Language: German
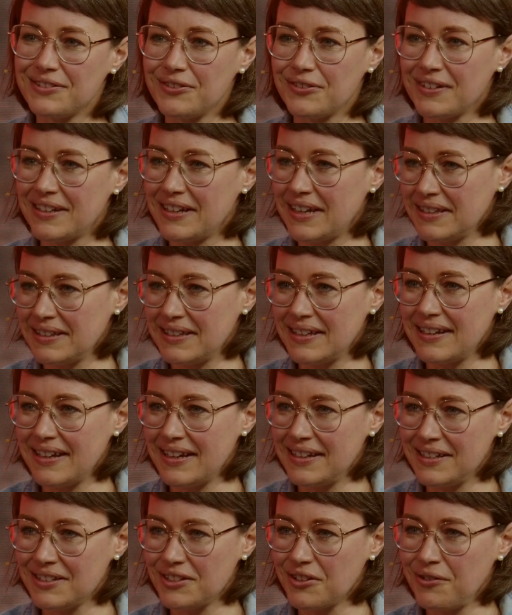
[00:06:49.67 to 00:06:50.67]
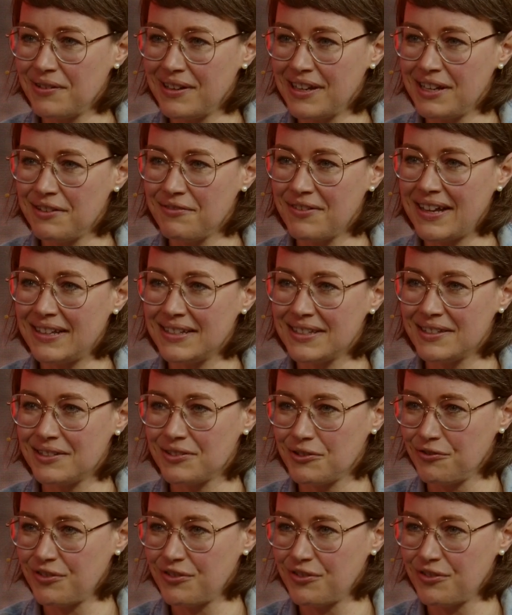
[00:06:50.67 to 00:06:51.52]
sogenannte Ladies-Only-Events zu